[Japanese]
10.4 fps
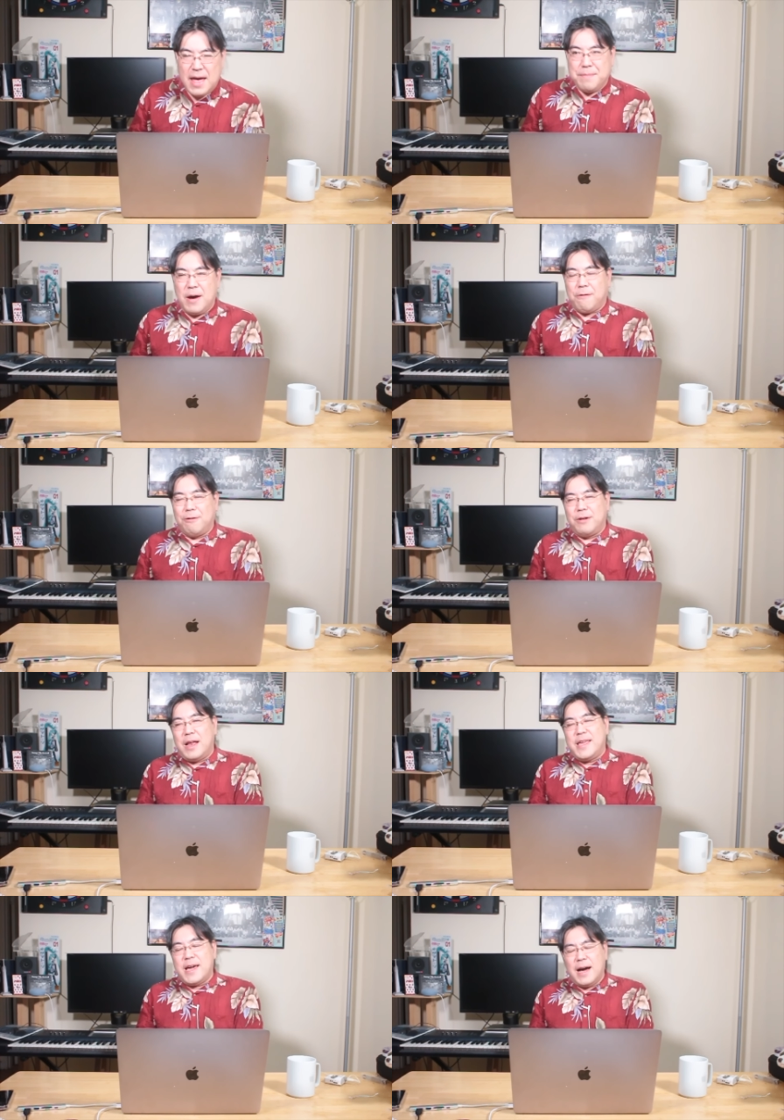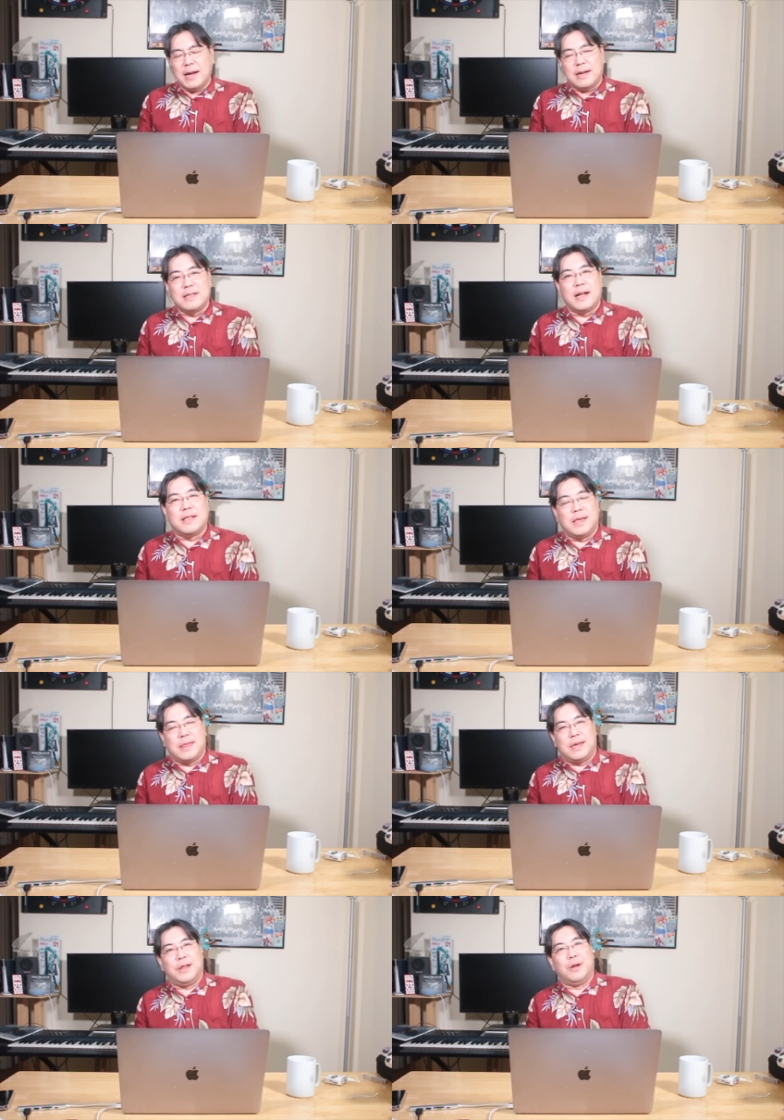まあ、このね、リハックなんで
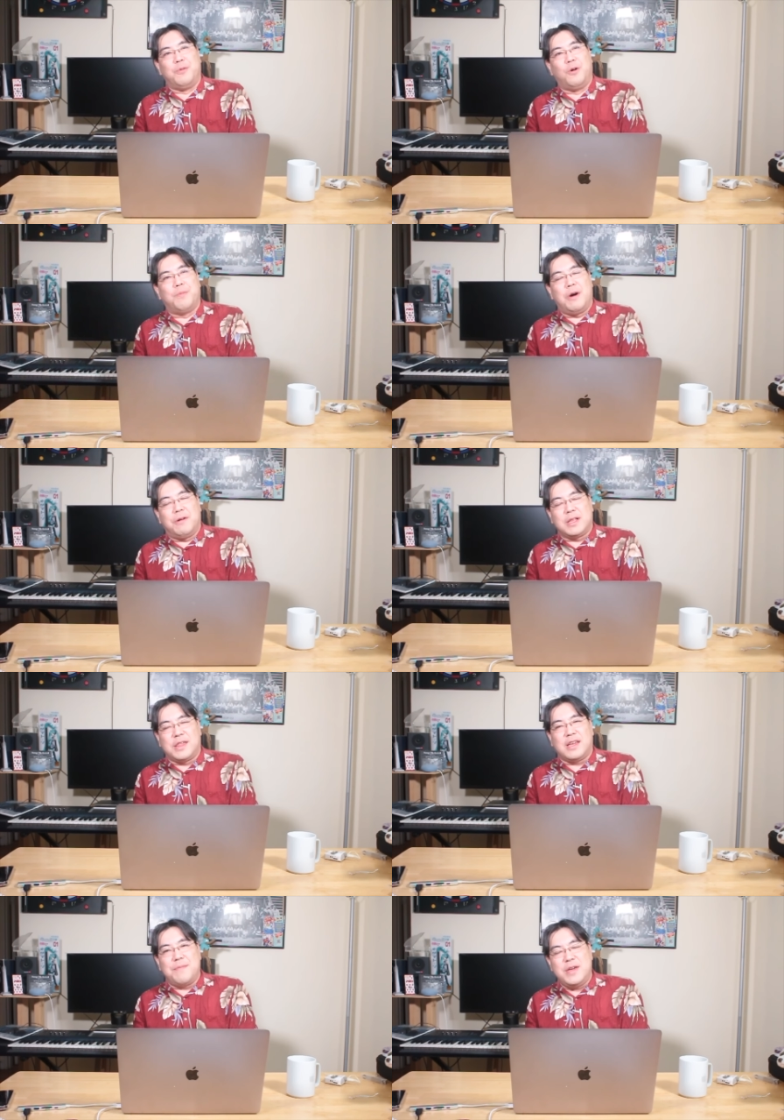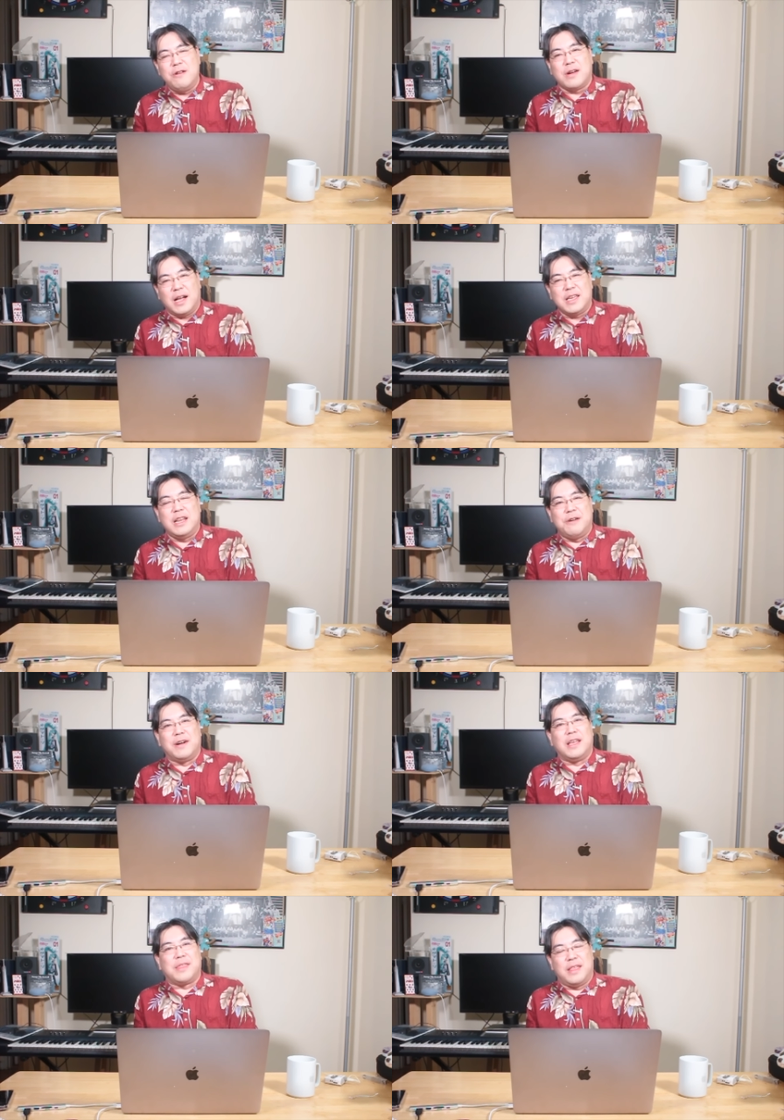すけれども、まあ、私が見る限り
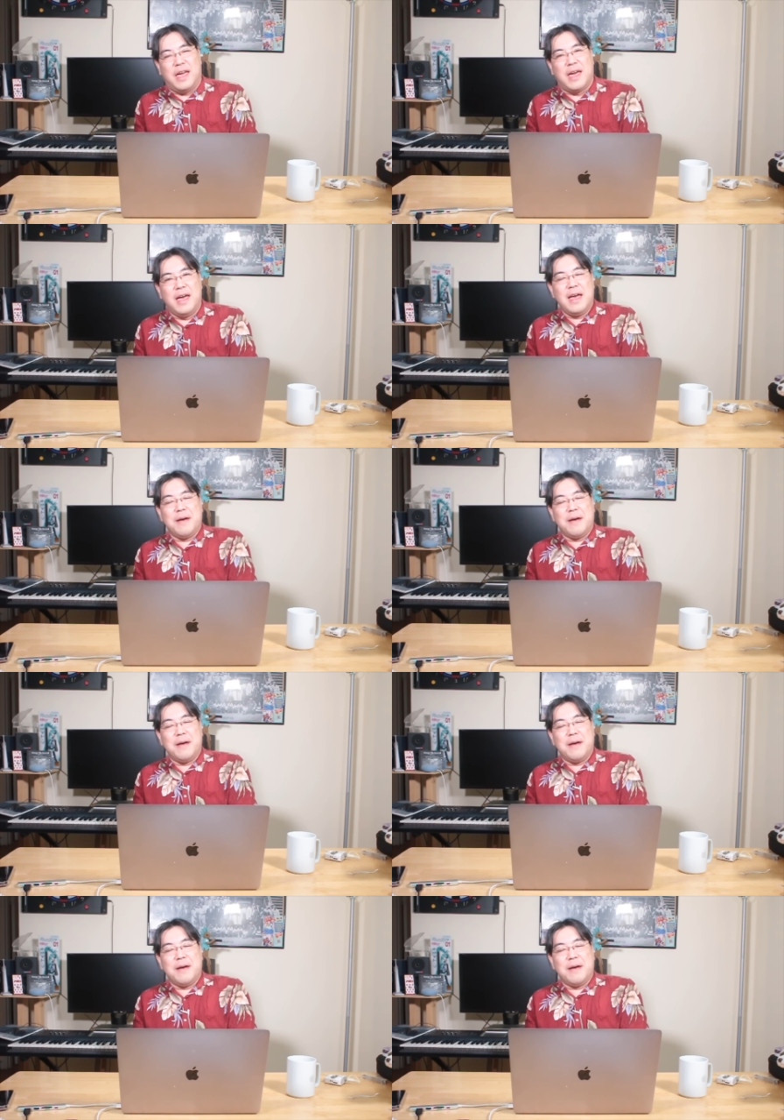はですね、